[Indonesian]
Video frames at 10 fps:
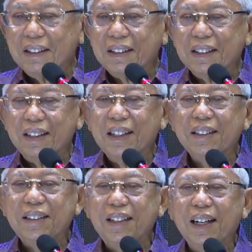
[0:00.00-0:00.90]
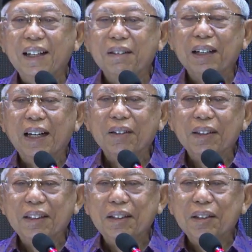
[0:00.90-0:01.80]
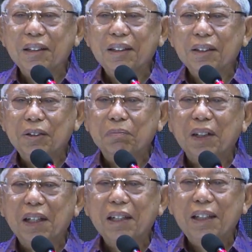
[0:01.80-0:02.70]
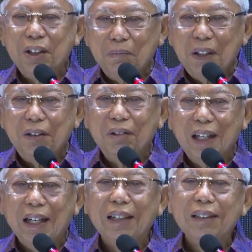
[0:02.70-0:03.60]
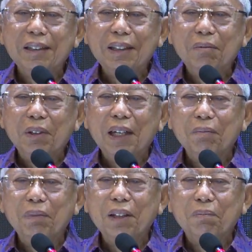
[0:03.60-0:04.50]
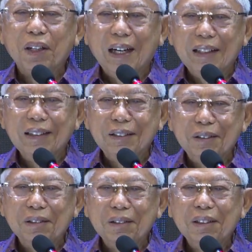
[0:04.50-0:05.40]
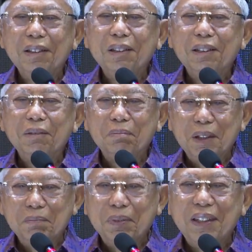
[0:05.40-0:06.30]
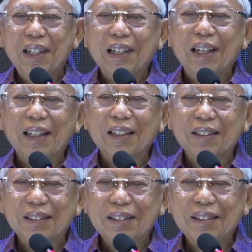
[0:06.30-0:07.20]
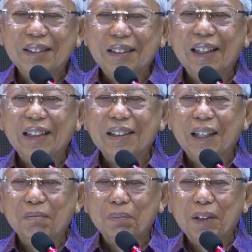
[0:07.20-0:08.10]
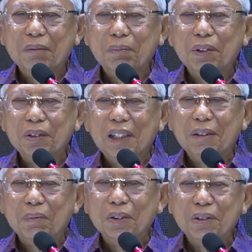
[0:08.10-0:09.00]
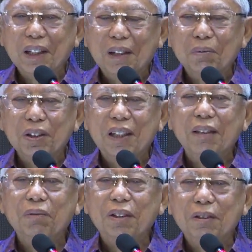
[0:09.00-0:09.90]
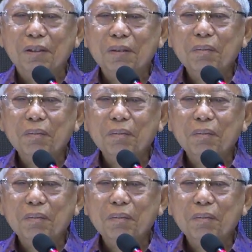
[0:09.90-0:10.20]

Karena tidak supaya ismi juga mengambil peran untuk memberdayakan jangan sampai pengusaha-pengusaha muslim itu